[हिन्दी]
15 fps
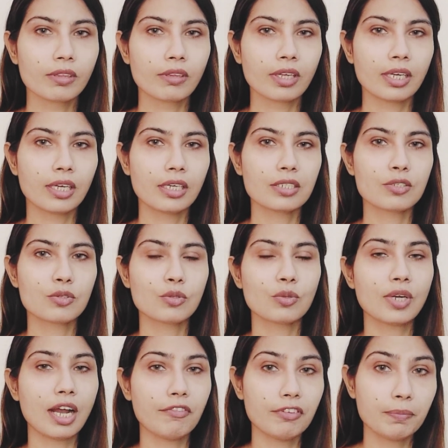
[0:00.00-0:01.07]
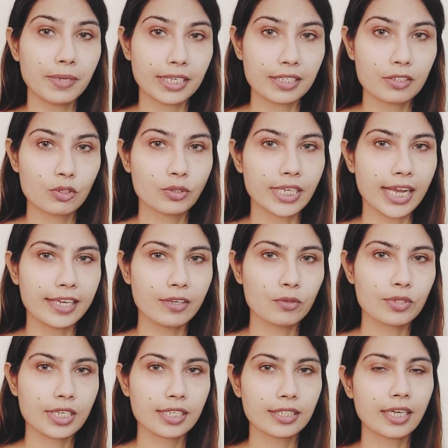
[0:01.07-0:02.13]
सो uh, so, काफ़ी प्रैक्टिस हो जाएगी
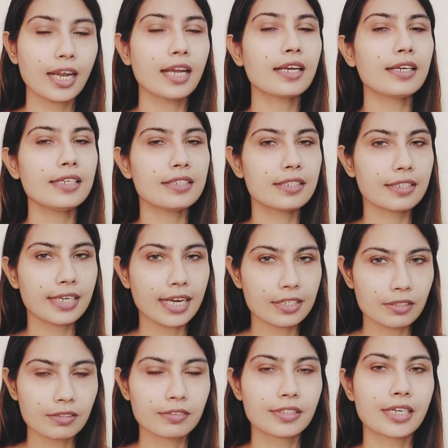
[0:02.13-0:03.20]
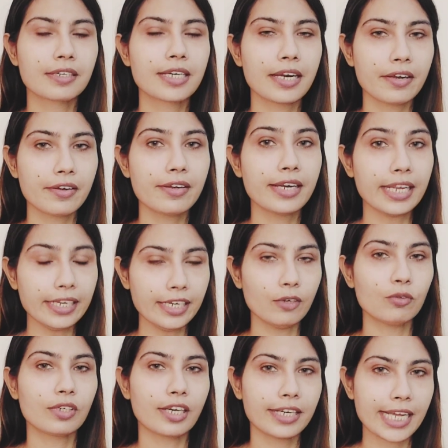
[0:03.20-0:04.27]
उसके अंदर अगर इंटरनेशनल क्रिकेट नहीं है
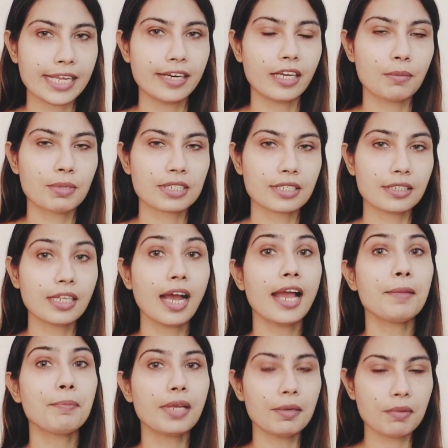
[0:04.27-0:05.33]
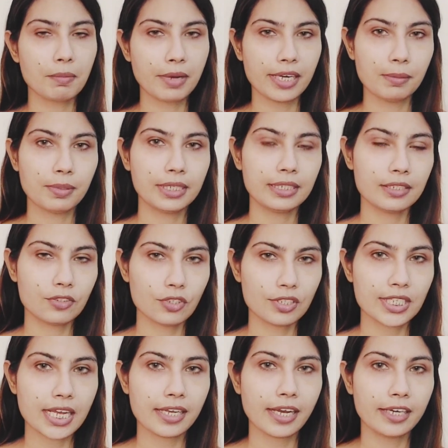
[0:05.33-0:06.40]
उनका कहने का मकसद था तो आईपीएल में हमारी बड़ी अच्छी
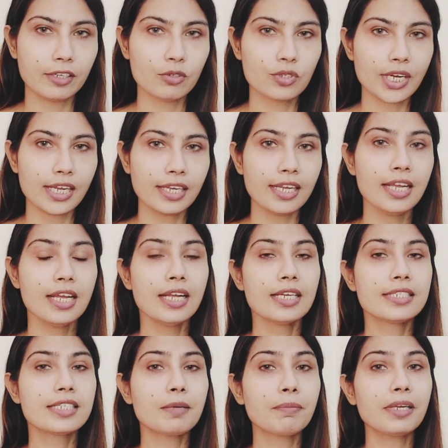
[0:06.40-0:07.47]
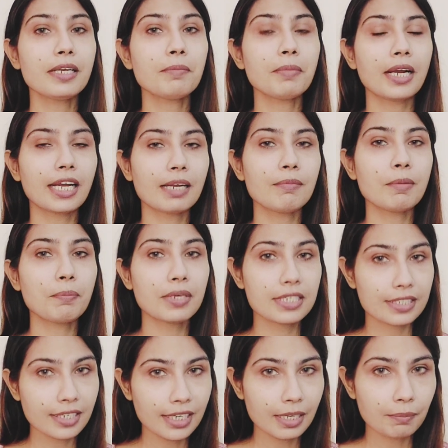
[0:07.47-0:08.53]
तैयारी हो जाएगी जबकि अगर मैं
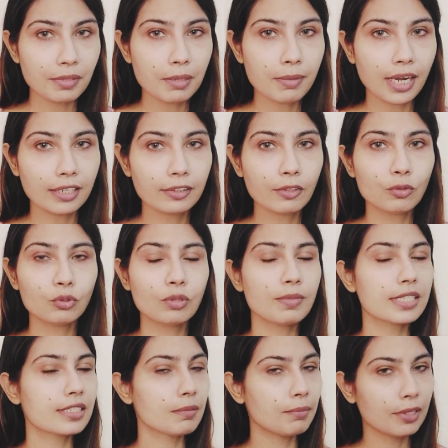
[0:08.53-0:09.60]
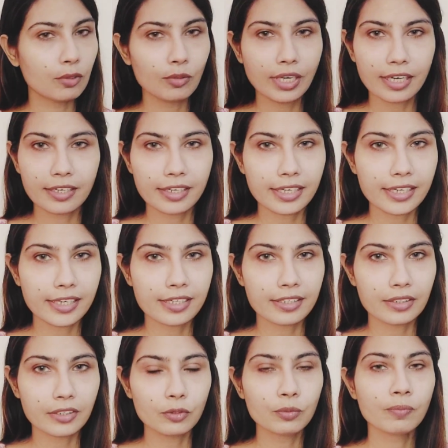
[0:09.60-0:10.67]
पर्सनली अपनी बात करूँ तो मैं इससे बिल्कुल अग्री नहीं
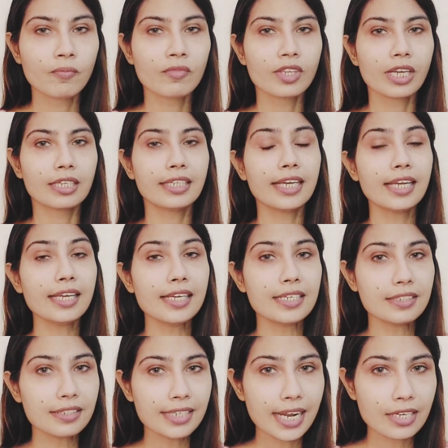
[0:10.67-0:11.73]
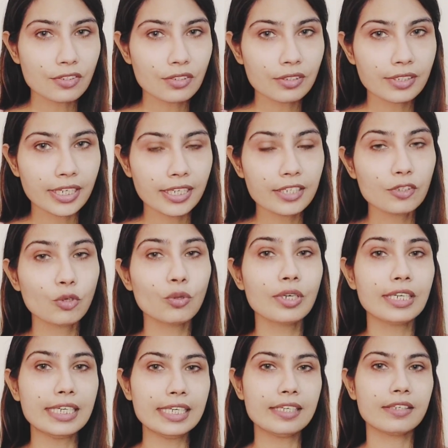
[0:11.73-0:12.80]
करती हूँ देखिए इंटरनेशनल क्रिकेट और
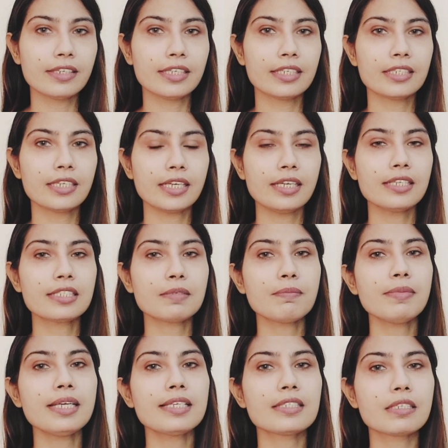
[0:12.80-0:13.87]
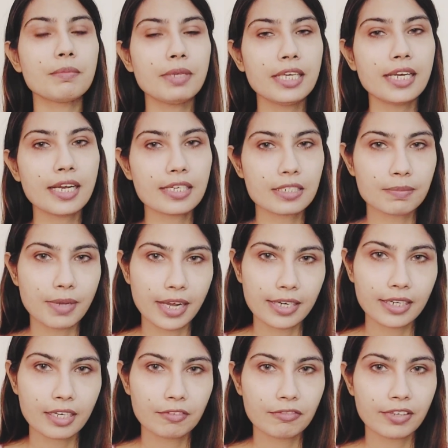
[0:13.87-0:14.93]
लीग क्रिकेट इसमें ज़मीन
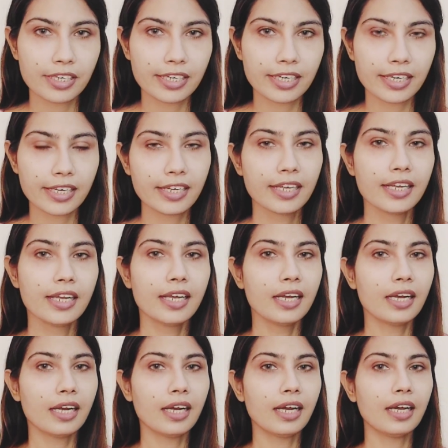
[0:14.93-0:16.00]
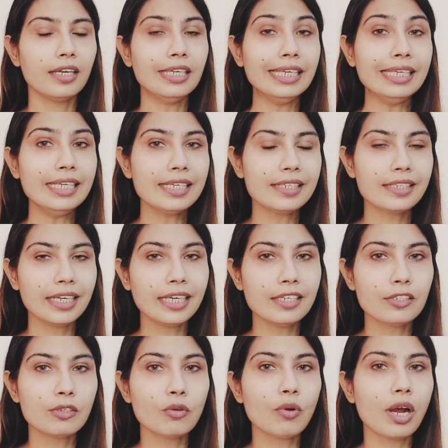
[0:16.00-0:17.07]
आसमान का फ़र्क है लीग
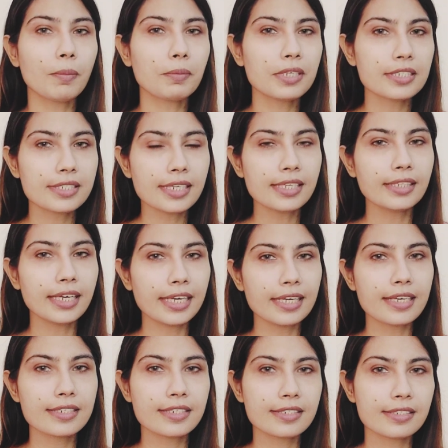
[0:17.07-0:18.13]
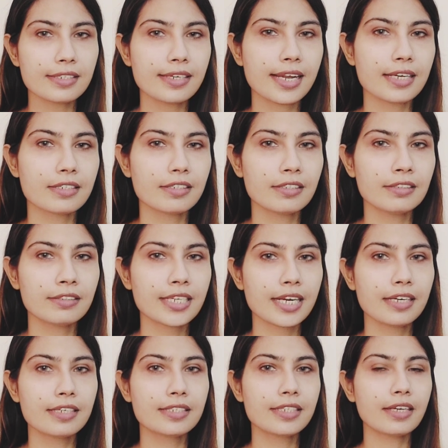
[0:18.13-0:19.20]
क्रिकेट को आप किसी तरीके से इंटरनेशनल
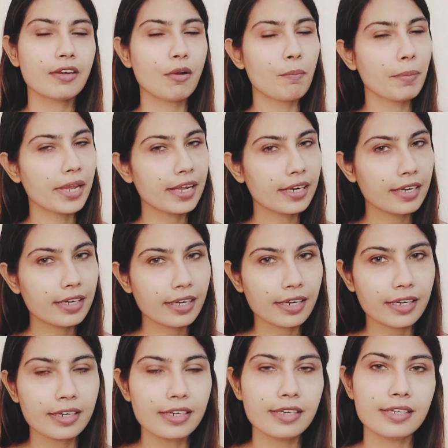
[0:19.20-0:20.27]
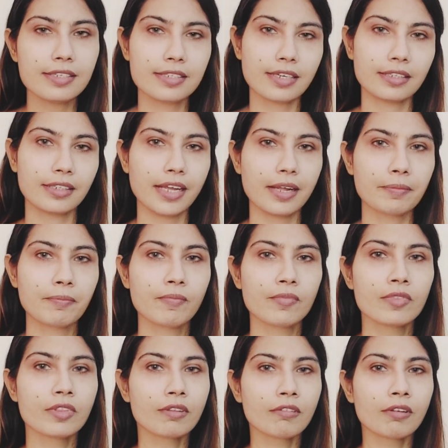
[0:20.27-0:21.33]
क्रिकेट से कंपेयर कर ही नहीं सकते हैं
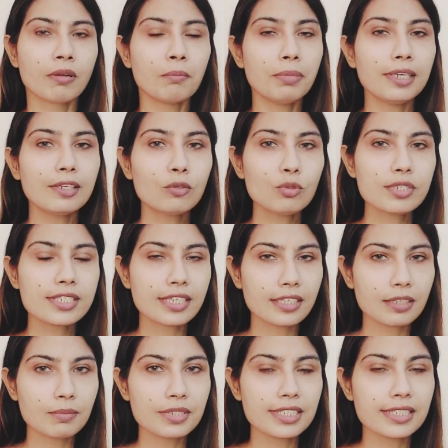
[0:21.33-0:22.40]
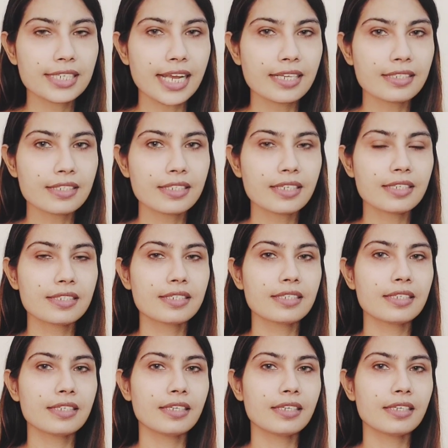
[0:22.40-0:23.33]
बिल्कुल सर्कमस्टेंसेस